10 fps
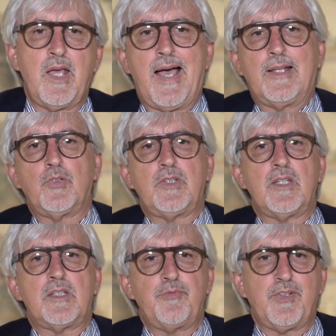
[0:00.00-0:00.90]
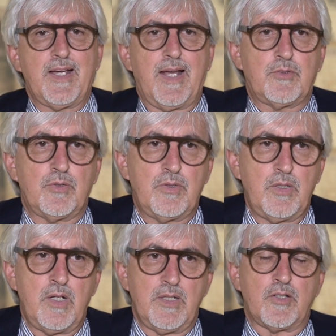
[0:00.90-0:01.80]
hanno identificato
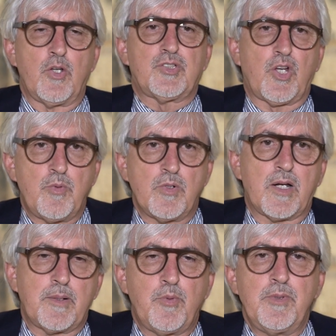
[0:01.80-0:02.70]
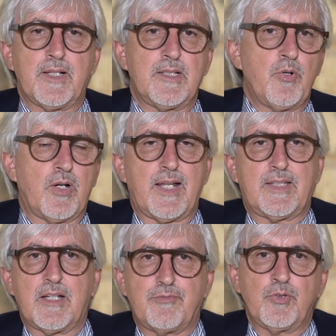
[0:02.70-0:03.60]
la nostra come una repubblica
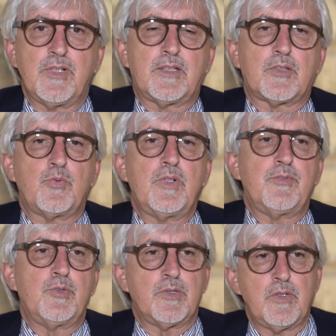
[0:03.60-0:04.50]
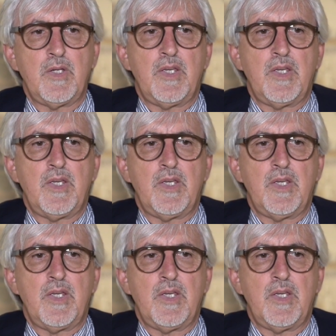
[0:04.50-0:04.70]
democratica fondata sul lavoro